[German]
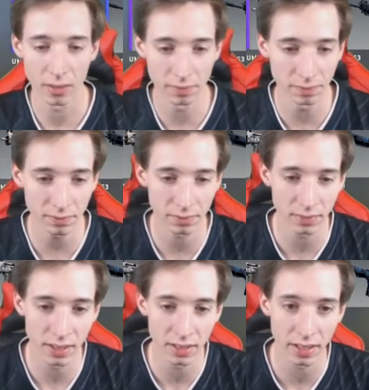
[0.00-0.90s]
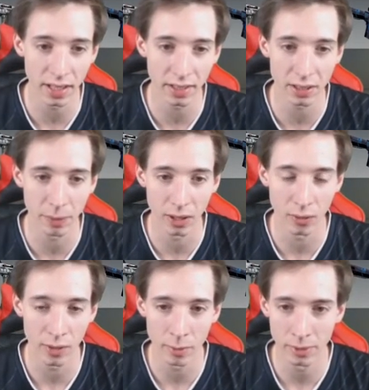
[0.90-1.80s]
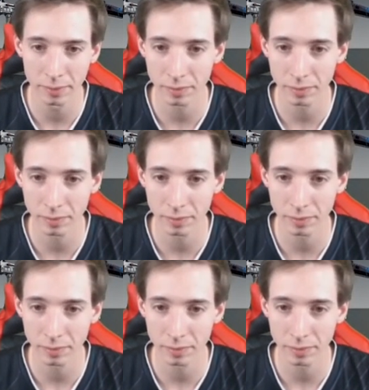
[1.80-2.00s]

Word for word: irgendwann anders mal aufhebeln.